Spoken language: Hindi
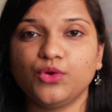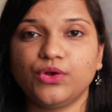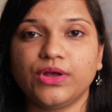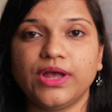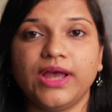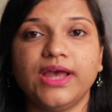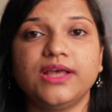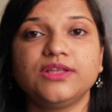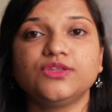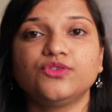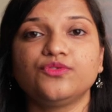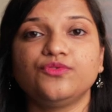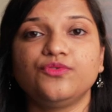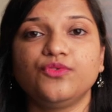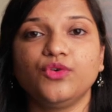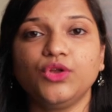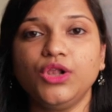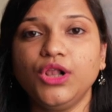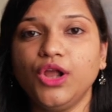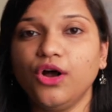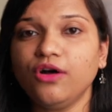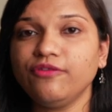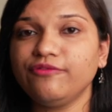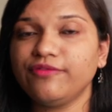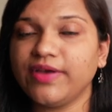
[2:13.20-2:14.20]
बुक इज़
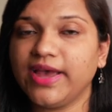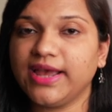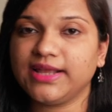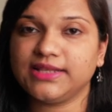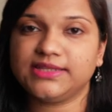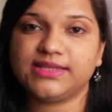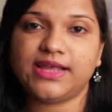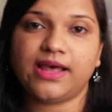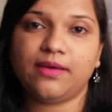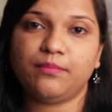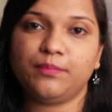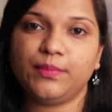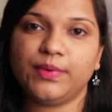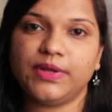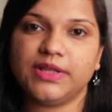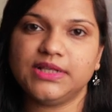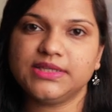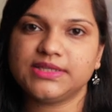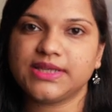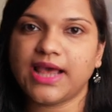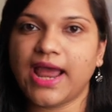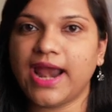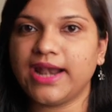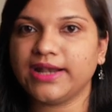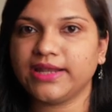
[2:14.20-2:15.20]
फुल ऑफ
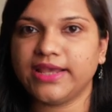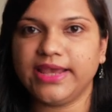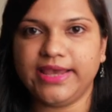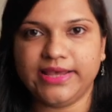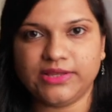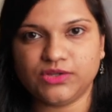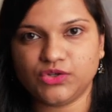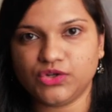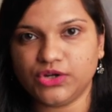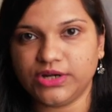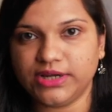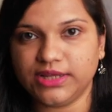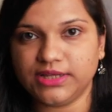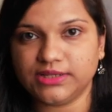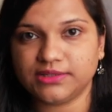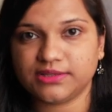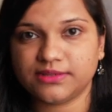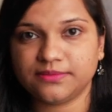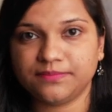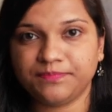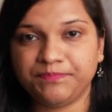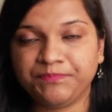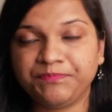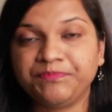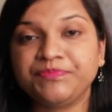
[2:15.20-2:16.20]
एग्जाम्पल्स एंड की स्टडीज़
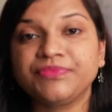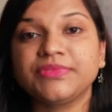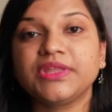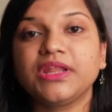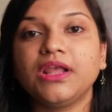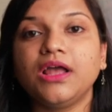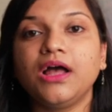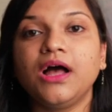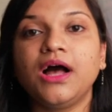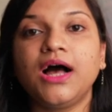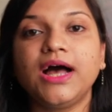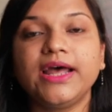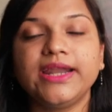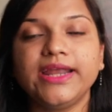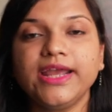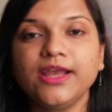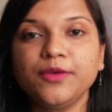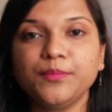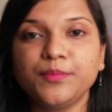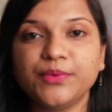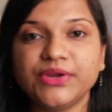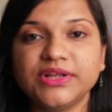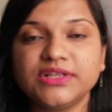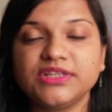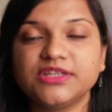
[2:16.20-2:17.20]
हर
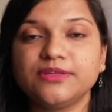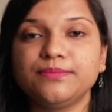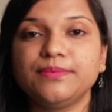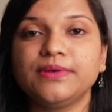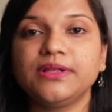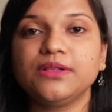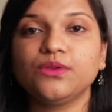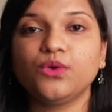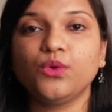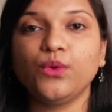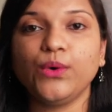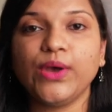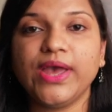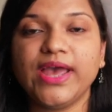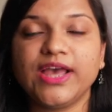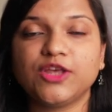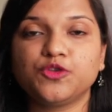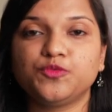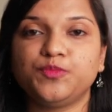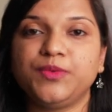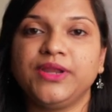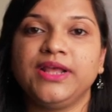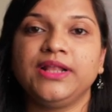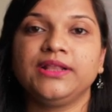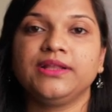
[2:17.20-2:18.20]
एक प्रिंसिपल को
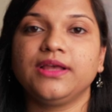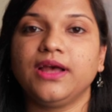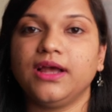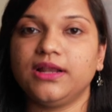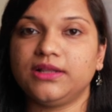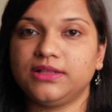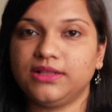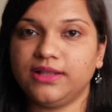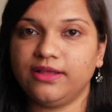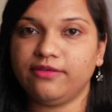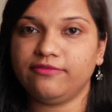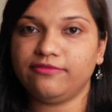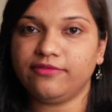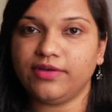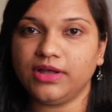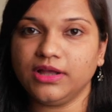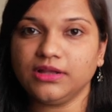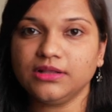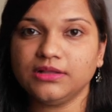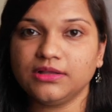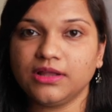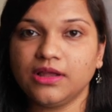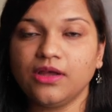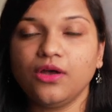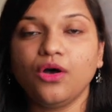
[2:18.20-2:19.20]
एक्सप्लेन करते
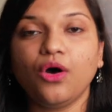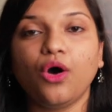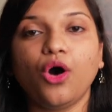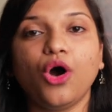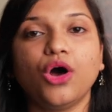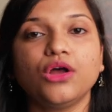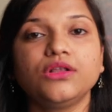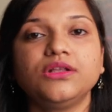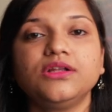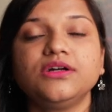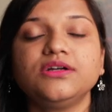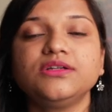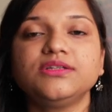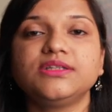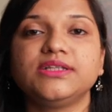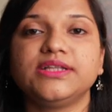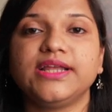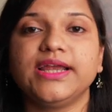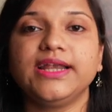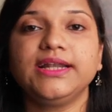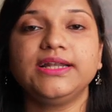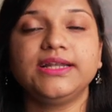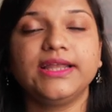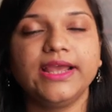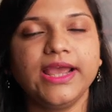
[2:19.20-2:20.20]
वक्त ऑथर्स
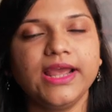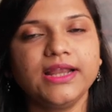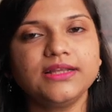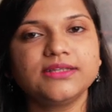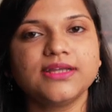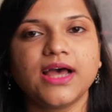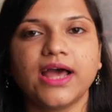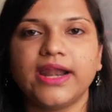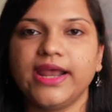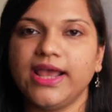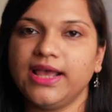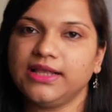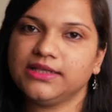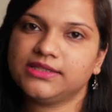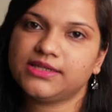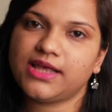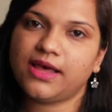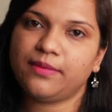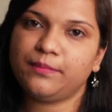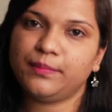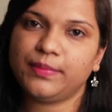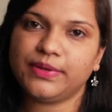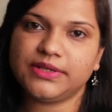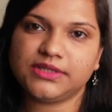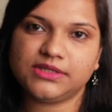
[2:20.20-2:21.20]
ने ढेर सारे
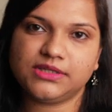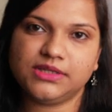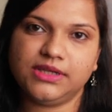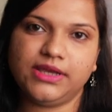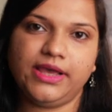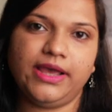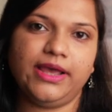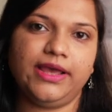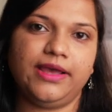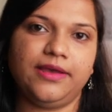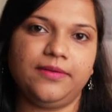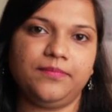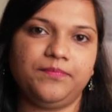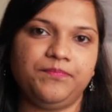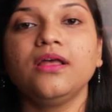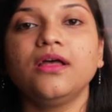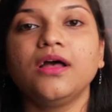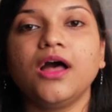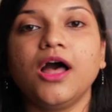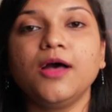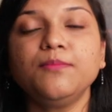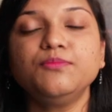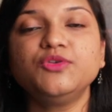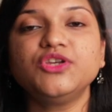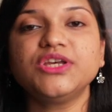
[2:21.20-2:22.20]
एग्जाम्पल्स दिए हैं
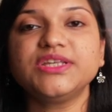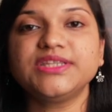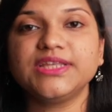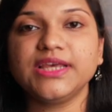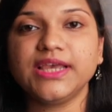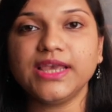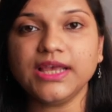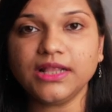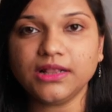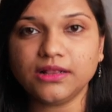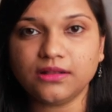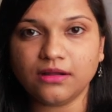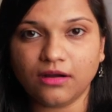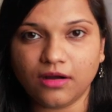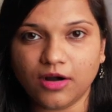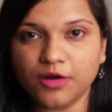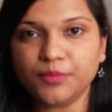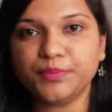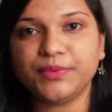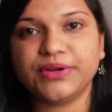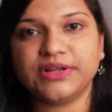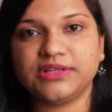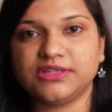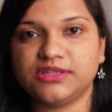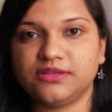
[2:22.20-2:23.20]
अब जैसे कि थर्ड
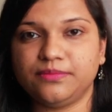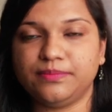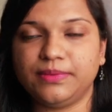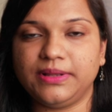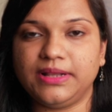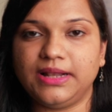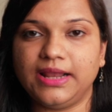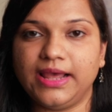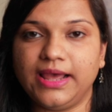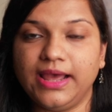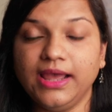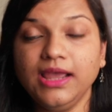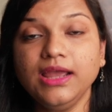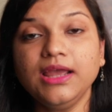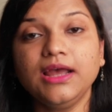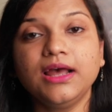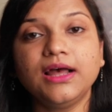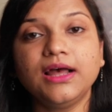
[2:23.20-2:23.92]
प्रिंसिपल है